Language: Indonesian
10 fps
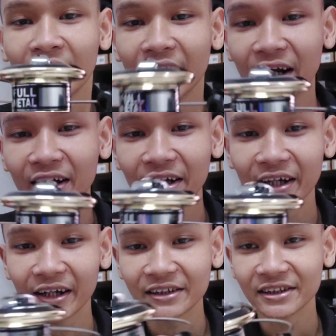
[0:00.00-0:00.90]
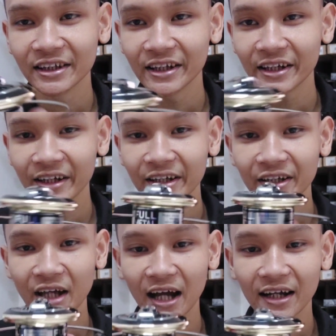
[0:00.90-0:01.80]
dan klikernya sendiri
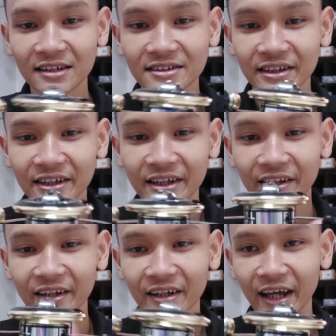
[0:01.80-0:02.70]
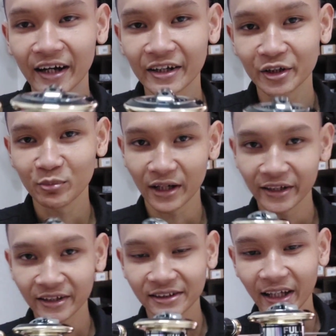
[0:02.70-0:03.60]
ini agak sedikit nyaring
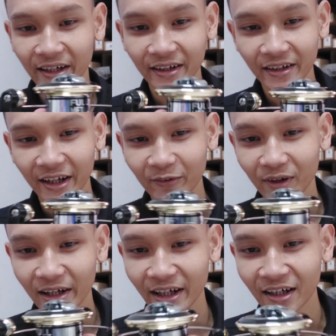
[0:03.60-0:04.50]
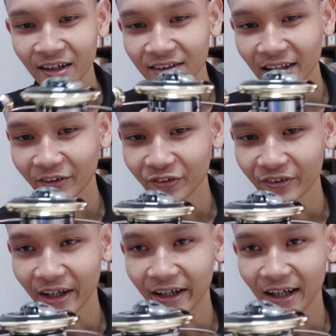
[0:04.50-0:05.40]
dibanding seri Daiwa yang satu
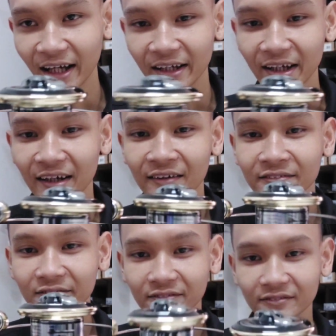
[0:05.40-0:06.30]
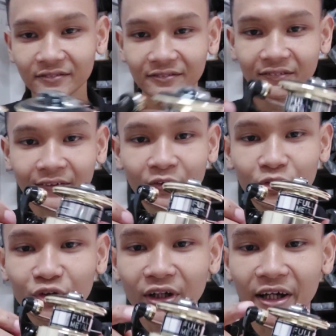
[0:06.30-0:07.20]
jutaan yang lain ya
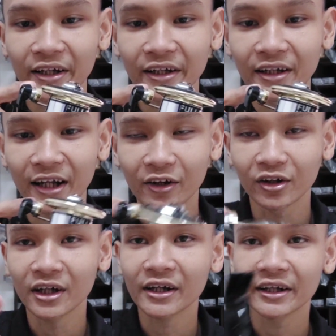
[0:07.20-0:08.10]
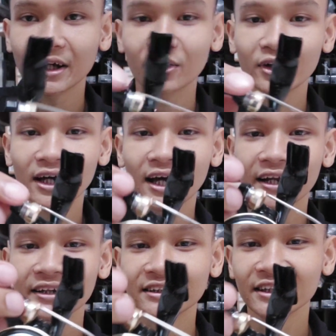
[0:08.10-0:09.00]
untuk dari Land Roller dia udah
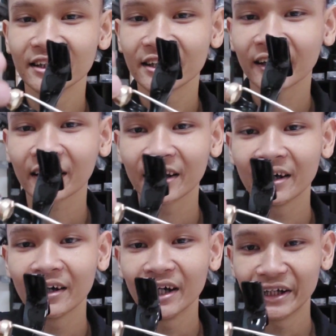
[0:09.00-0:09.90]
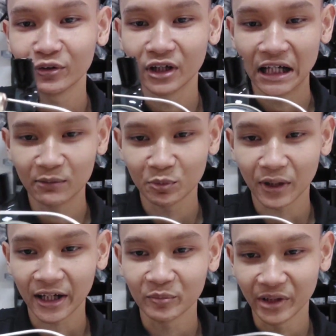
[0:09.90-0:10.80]
ada di sini nih ini udah
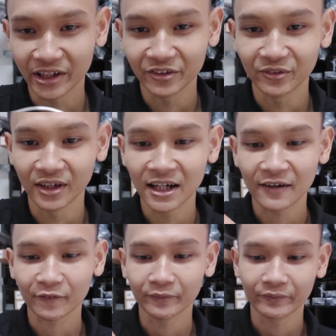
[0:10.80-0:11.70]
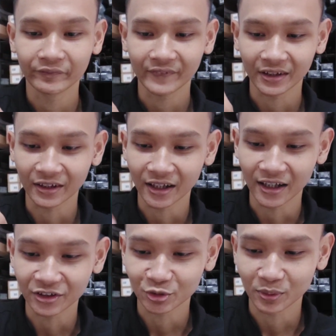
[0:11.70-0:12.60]
memakai bearing juga
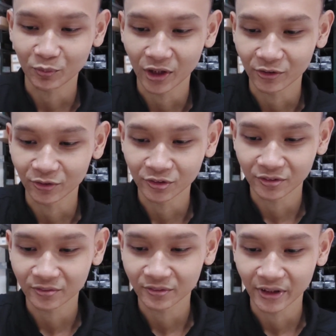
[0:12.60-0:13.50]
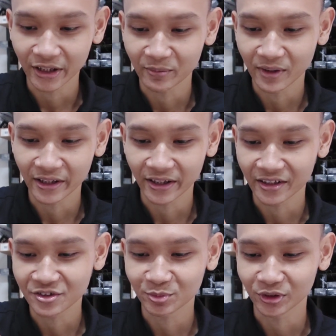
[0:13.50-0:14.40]
kita coba buka dulu dari
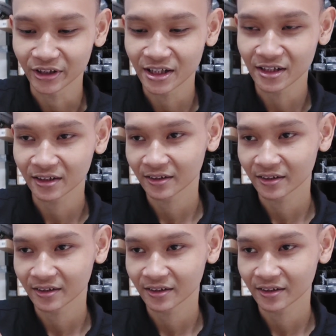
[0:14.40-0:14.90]
bagian spoolnya